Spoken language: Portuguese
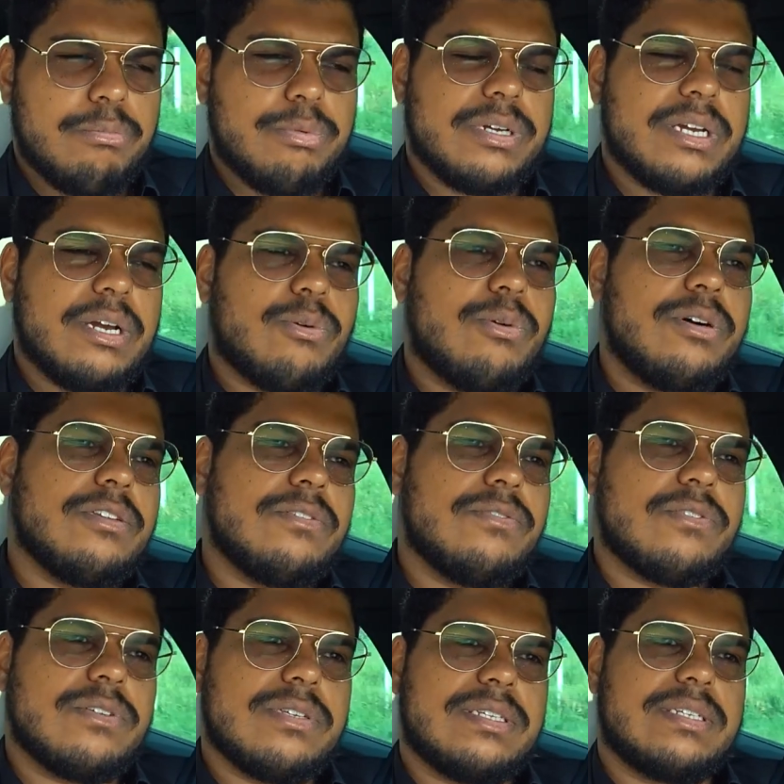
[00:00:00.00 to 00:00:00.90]
Porque quando
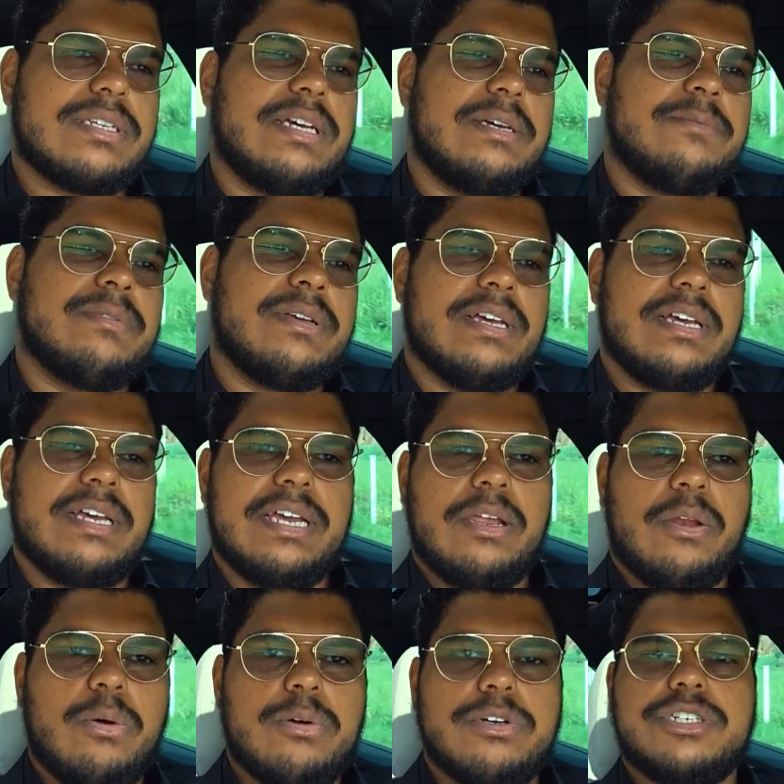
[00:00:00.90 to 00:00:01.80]
você
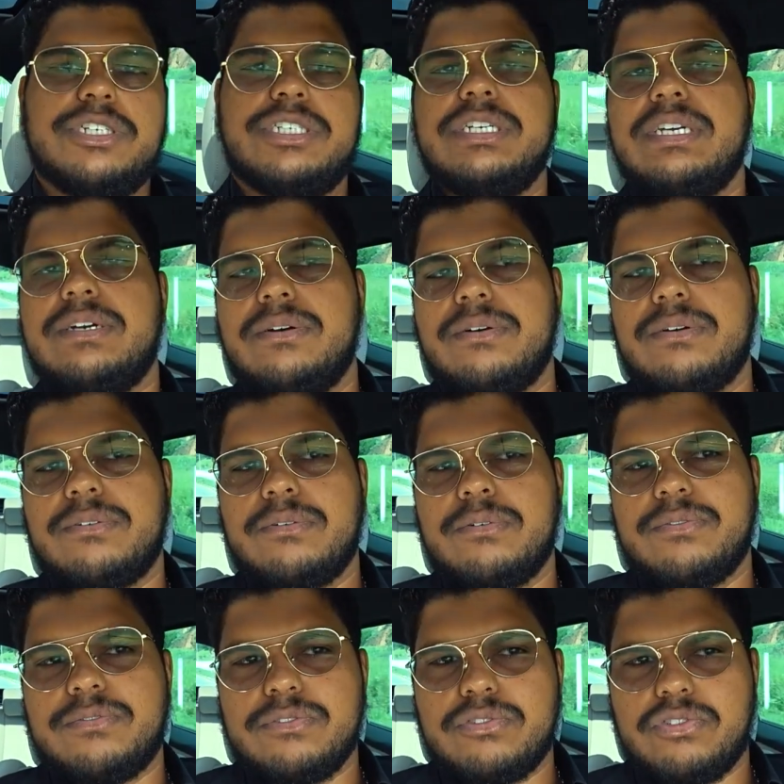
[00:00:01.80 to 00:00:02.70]
elogia
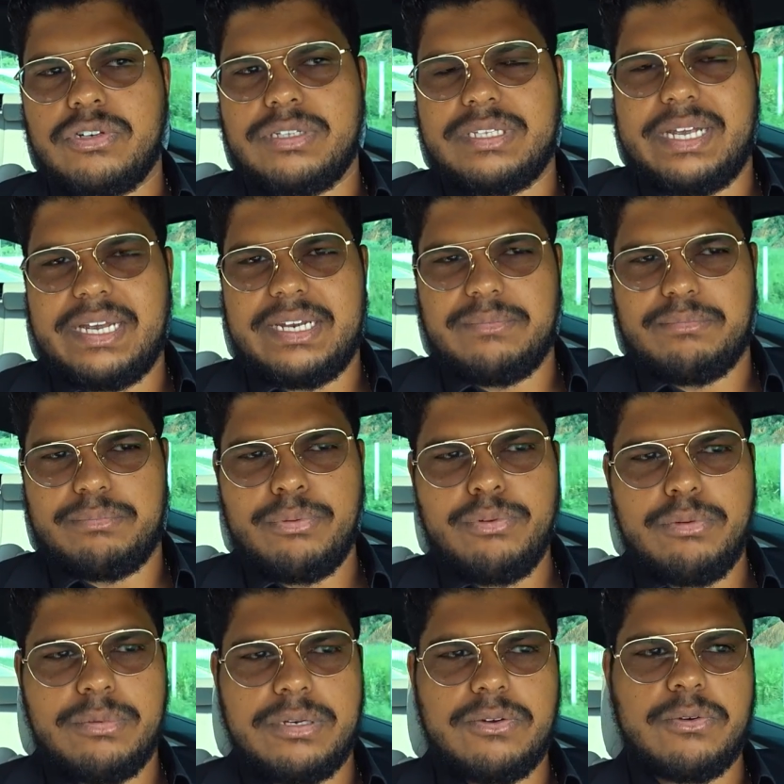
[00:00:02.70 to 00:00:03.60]
o funcionário em
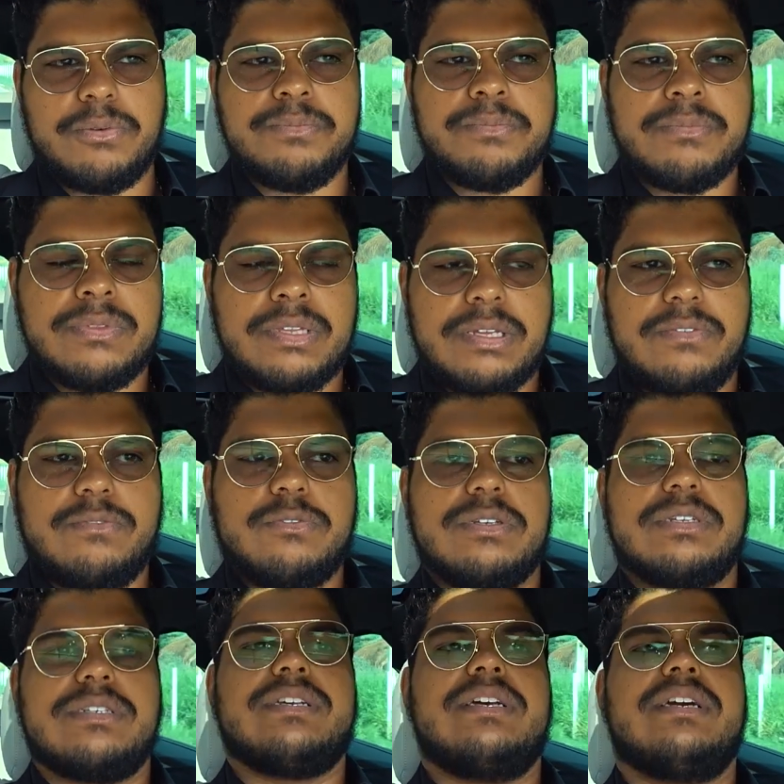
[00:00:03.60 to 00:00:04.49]
público,
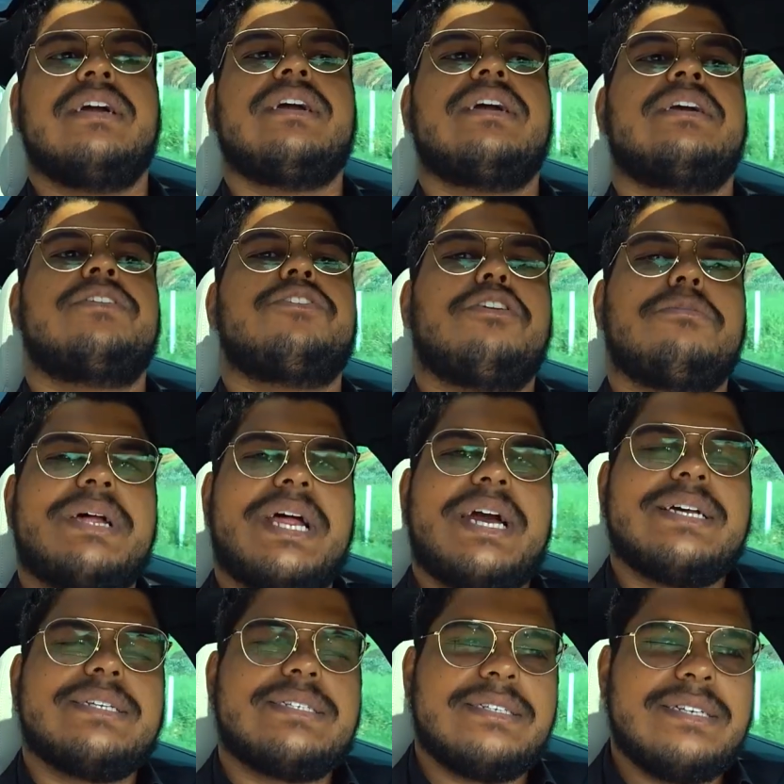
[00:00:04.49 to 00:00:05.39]
você
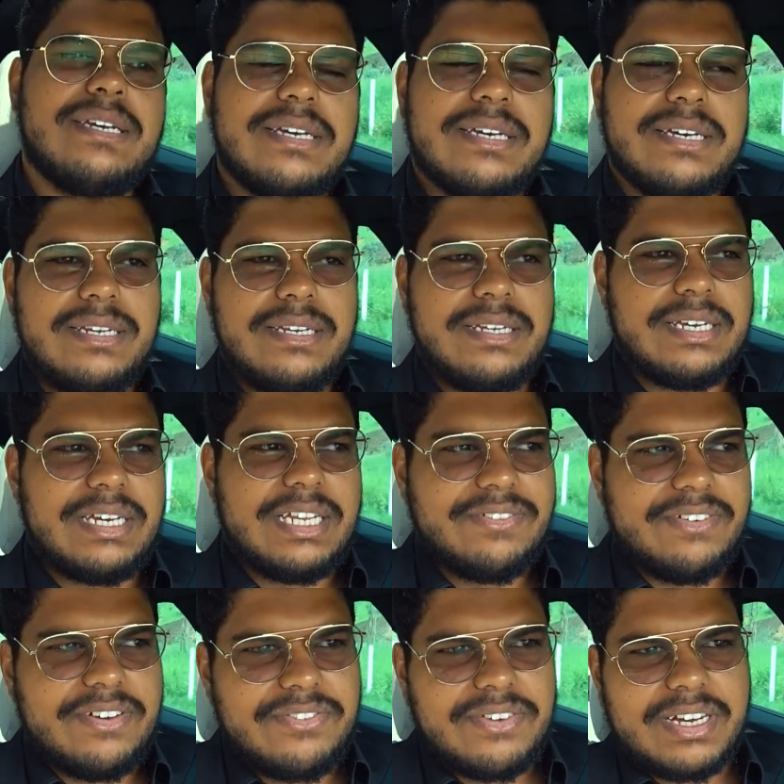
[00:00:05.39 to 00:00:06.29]
enobrece ele,
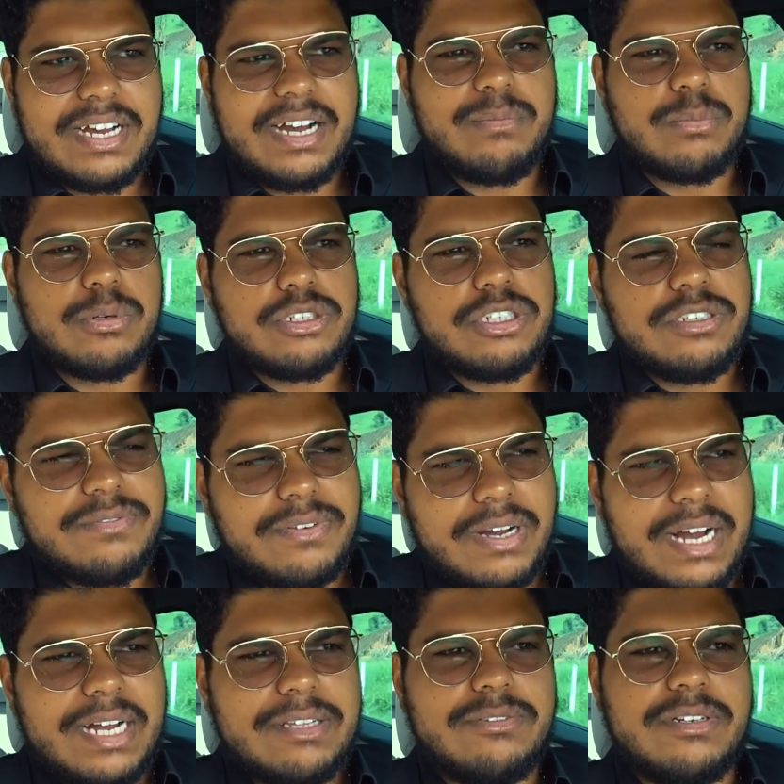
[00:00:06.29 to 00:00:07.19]
ele vai ficar
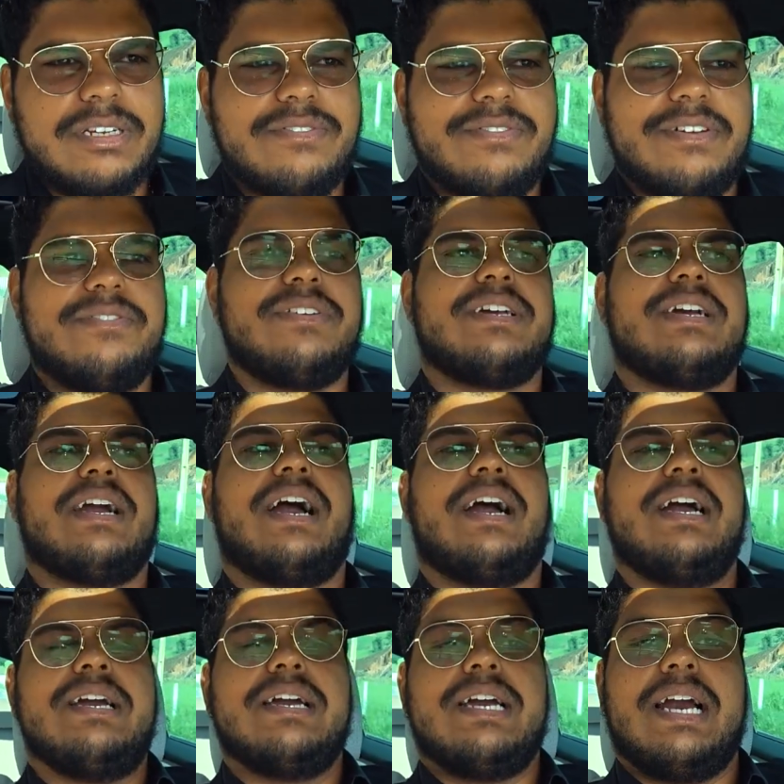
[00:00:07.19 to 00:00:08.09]
motivado, ele vai
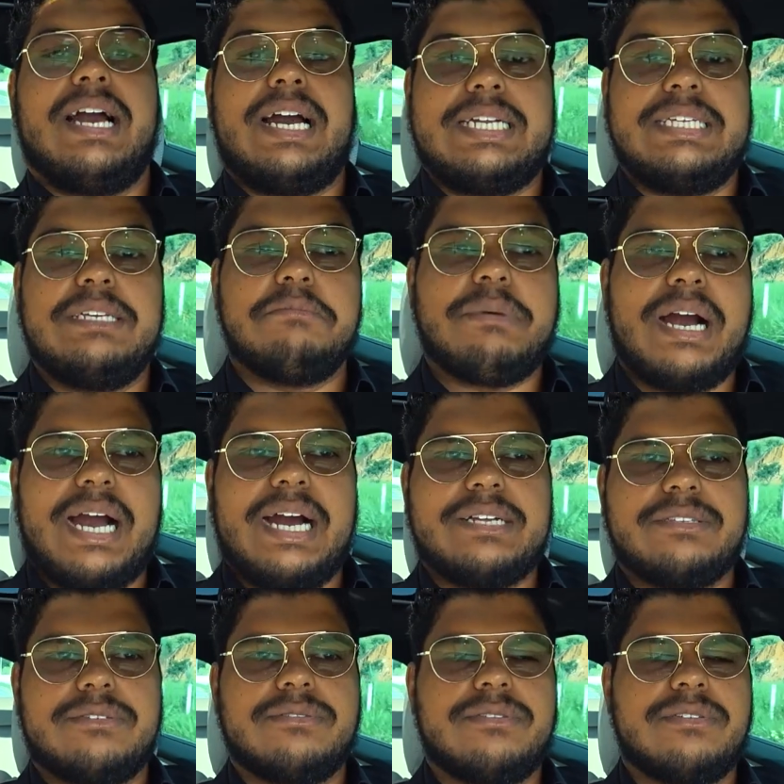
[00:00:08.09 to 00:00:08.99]
ficar
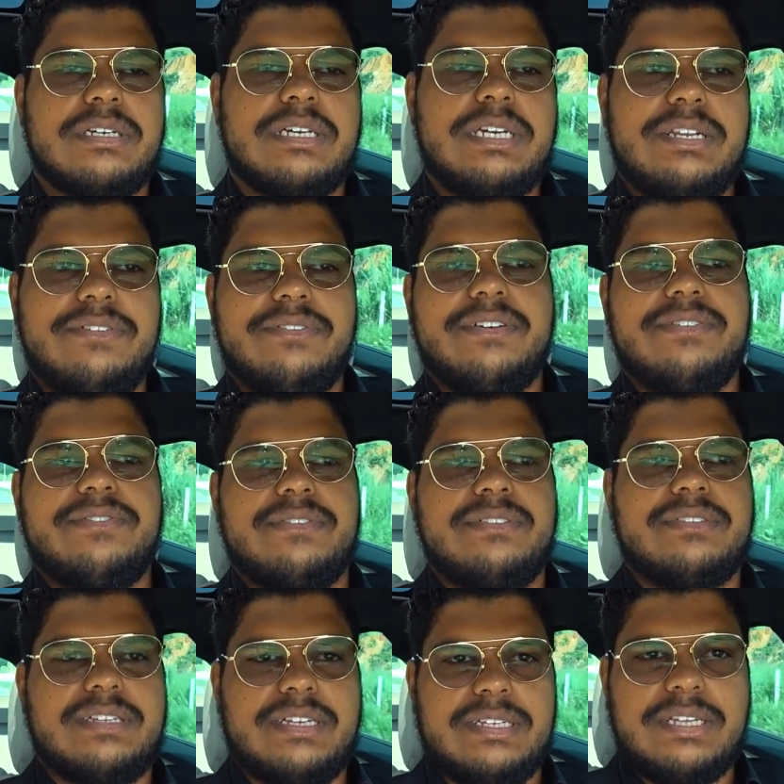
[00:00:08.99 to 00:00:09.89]
animado, ele vai,
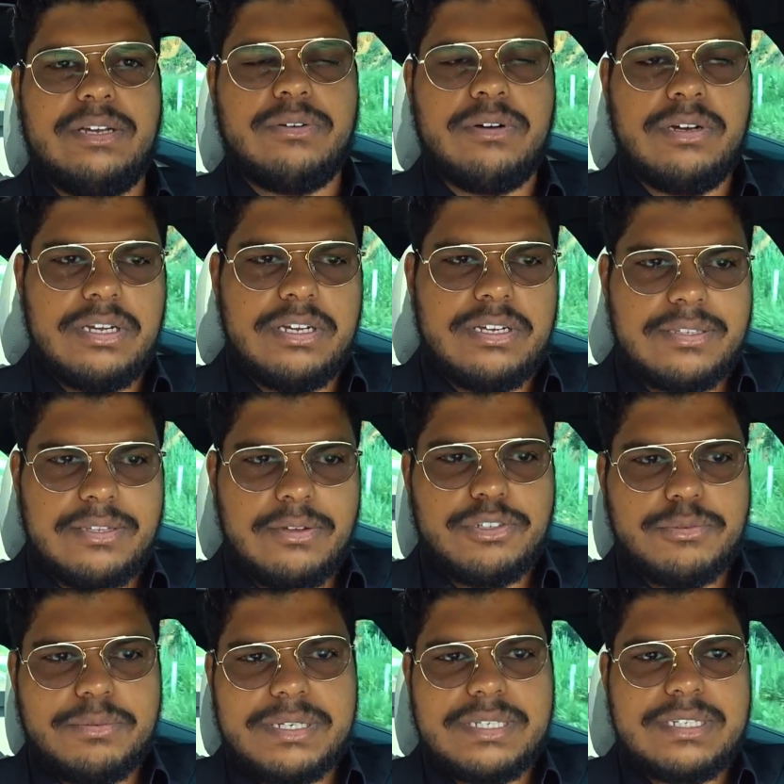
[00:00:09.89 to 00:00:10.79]
entendeu?
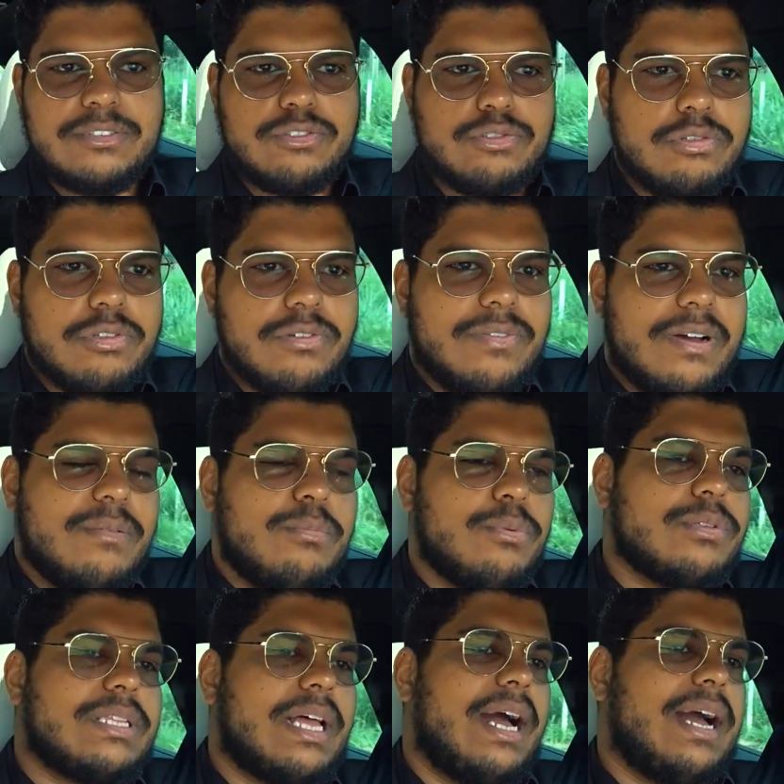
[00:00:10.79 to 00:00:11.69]
Então, tipo assim, tudo vai
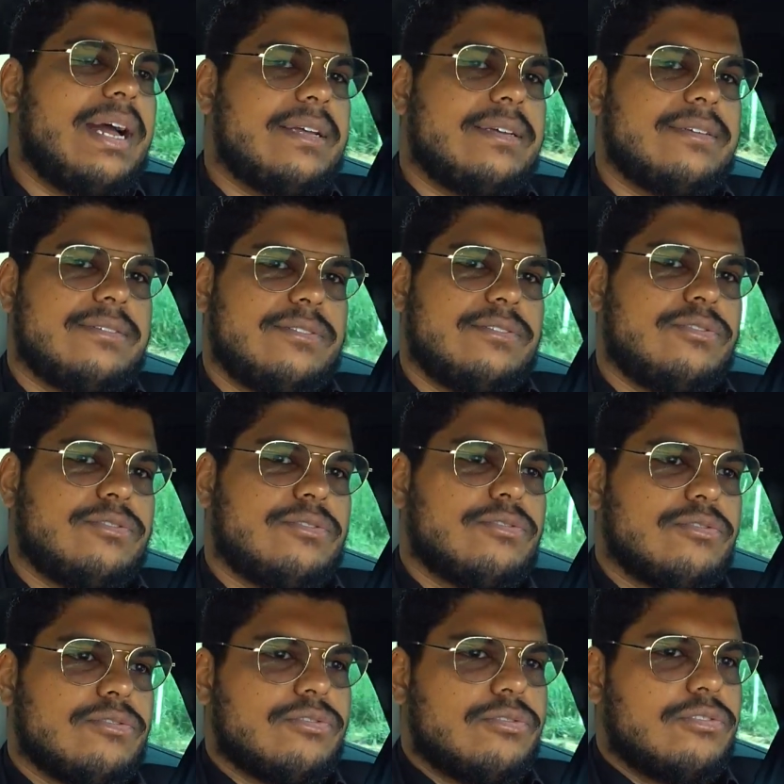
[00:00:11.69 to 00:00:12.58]
mudar no,
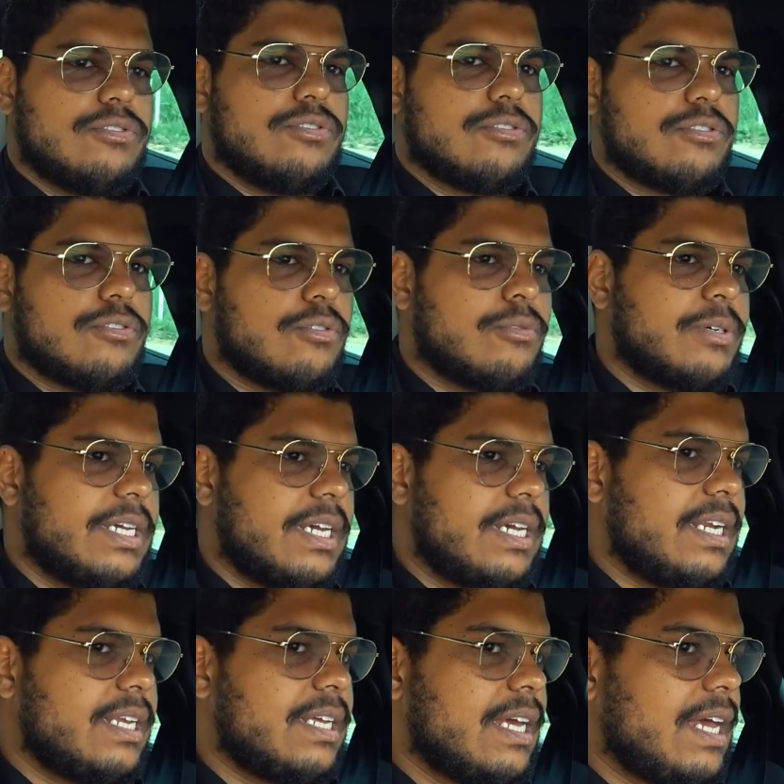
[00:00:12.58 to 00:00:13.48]
no, com
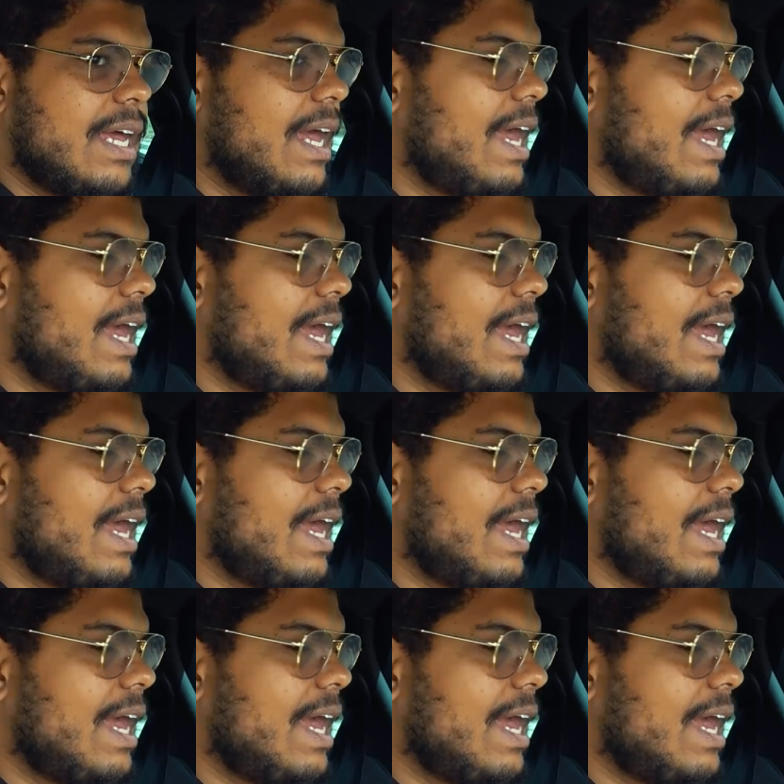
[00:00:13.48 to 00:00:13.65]
ele.